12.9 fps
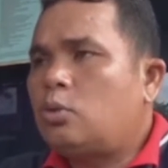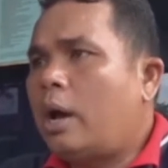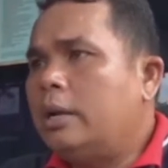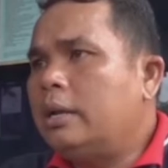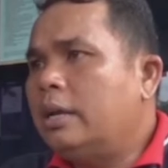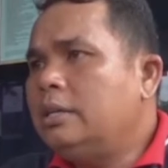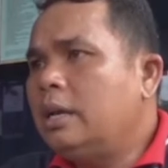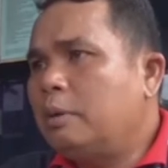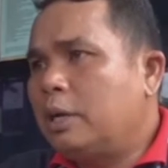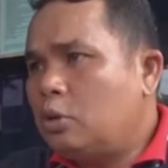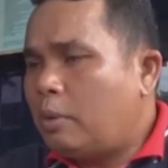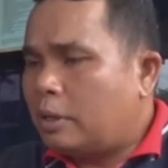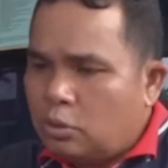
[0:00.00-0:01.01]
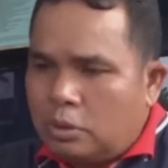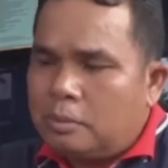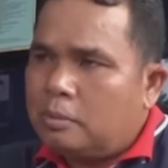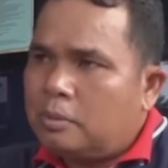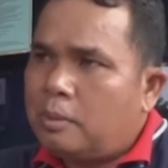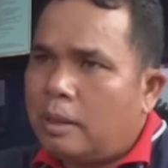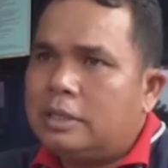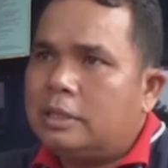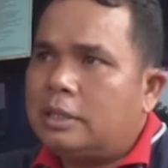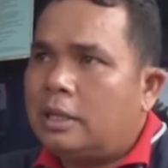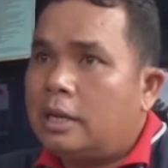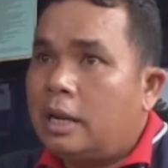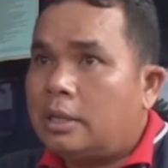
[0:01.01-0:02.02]
Satu kali aja begitu masuk pasti
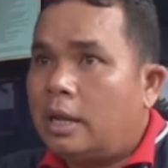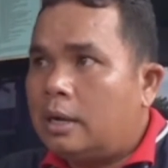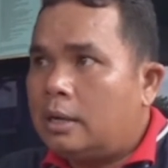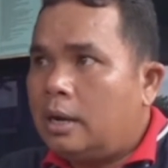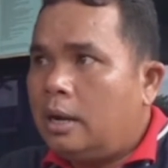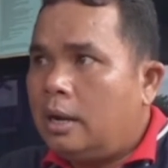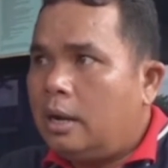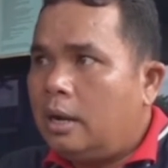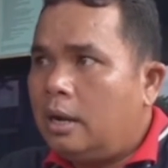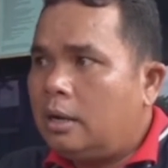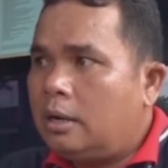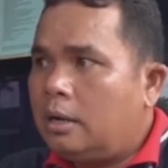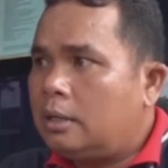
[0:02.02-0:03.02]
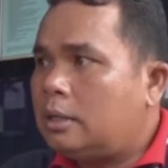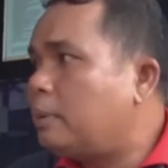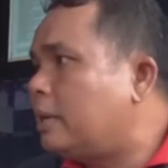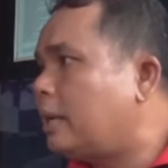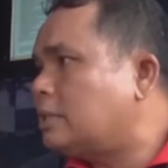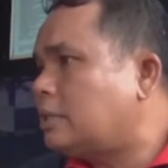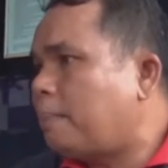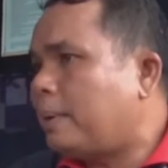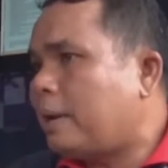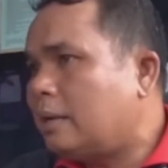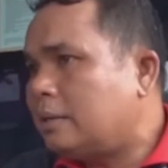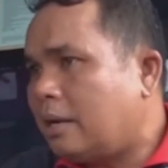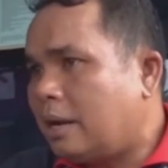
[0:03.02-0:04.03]
kita datang karena kita bikin
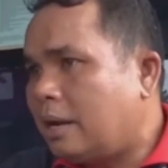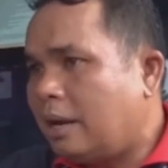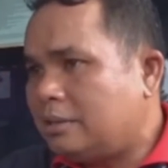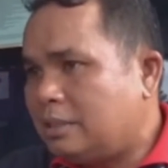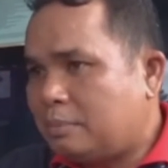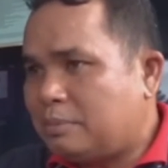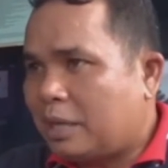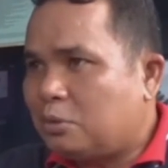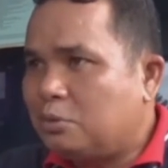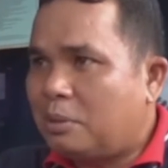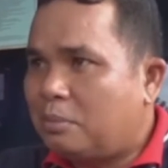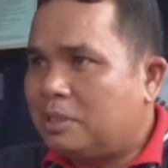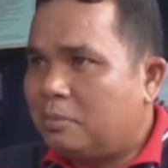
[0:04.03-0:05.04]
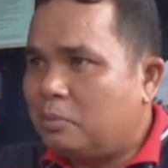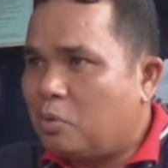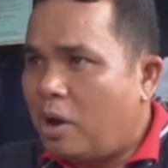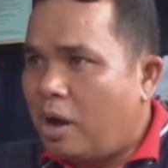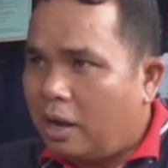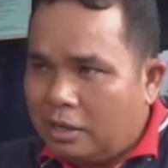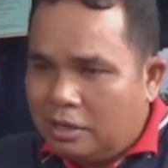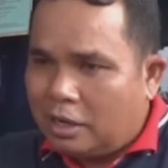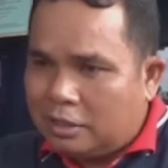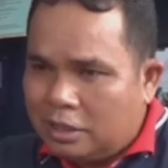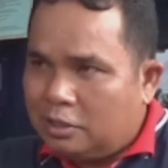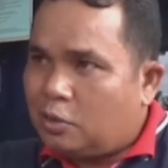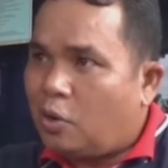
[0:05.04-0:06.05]
estafet antara shift 1 sampai shift 2 ini
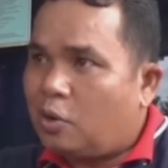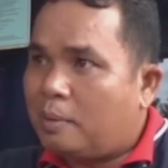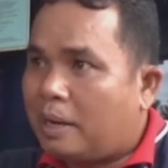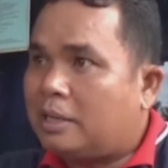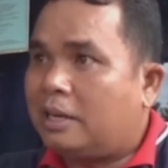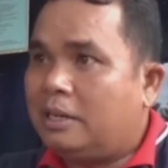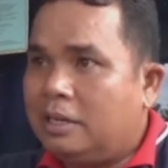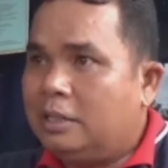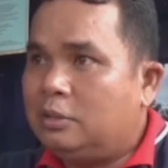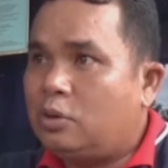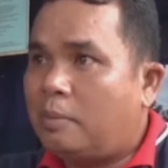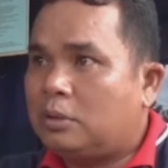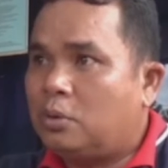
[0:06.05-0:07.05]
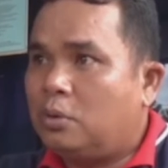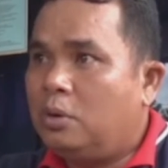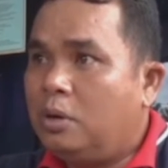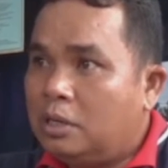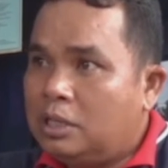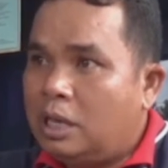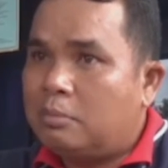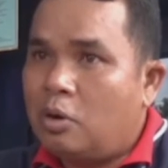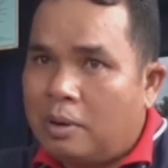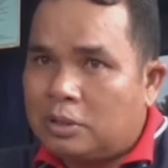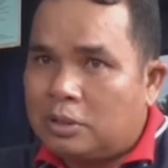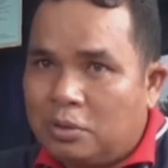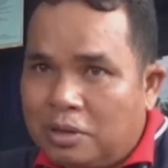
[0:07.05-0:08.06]
nanti tolong perhatikan ini sudah masuk yang
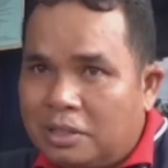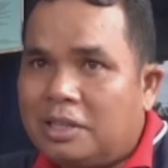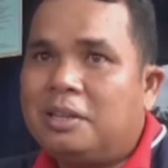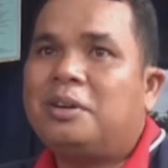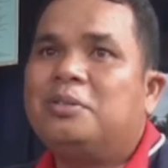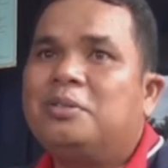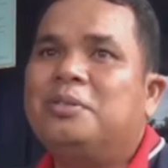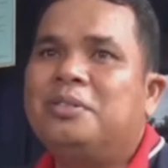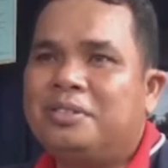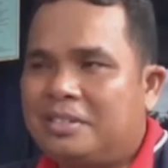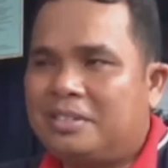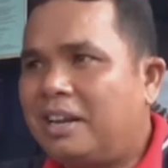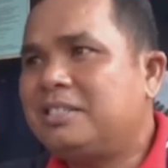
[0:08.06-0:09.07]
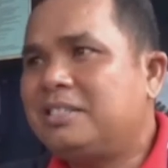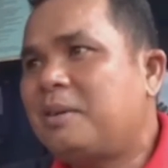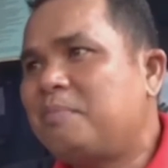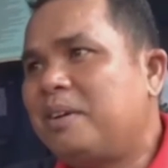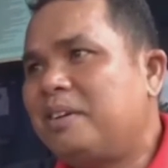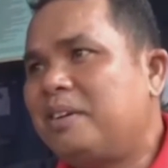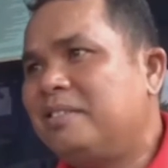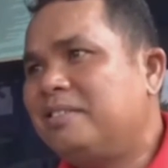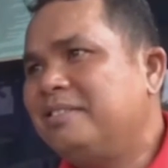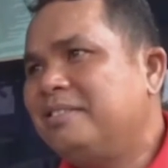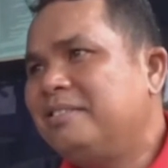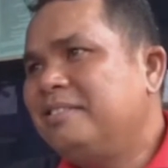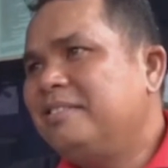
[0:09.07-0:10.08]
belum masuk nanti dia nunggu dari estafet
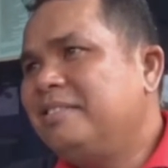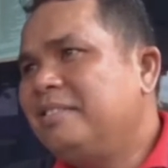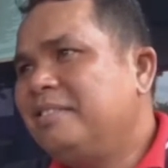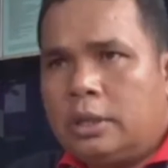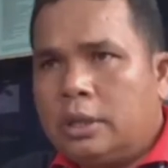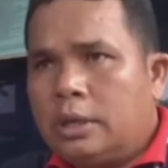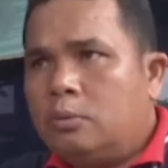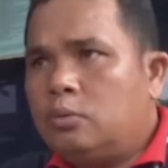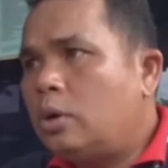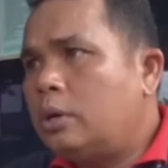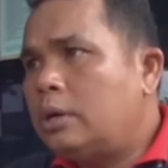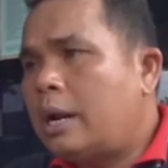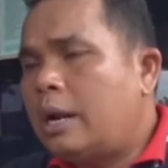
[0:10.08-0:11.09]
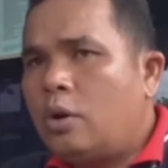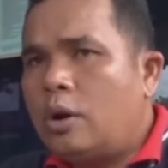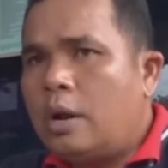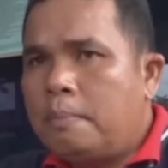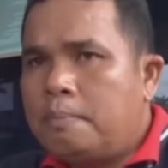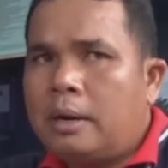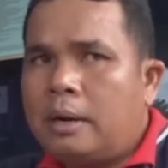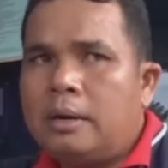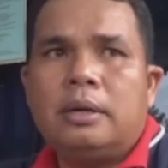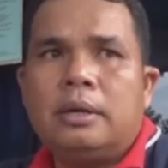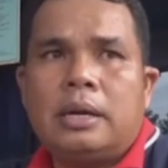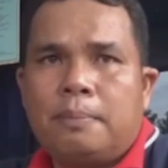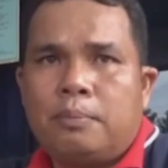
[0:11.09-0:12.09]
untuk kendaraan roda
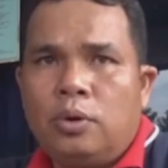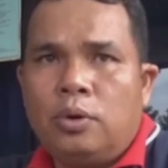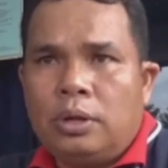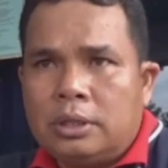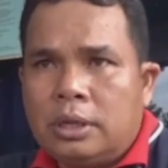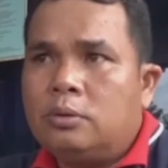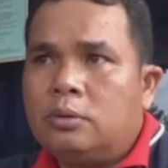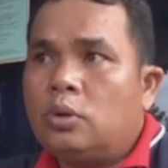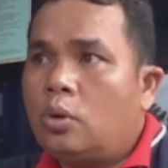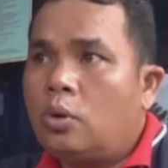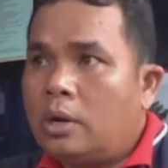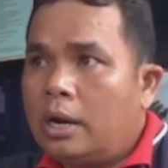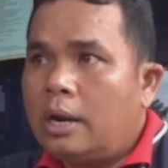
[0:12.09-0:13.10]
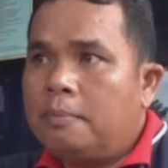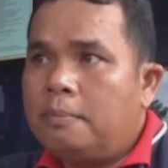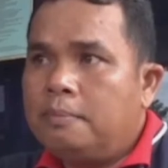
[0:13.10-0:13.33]
4, 60 liter untuk roda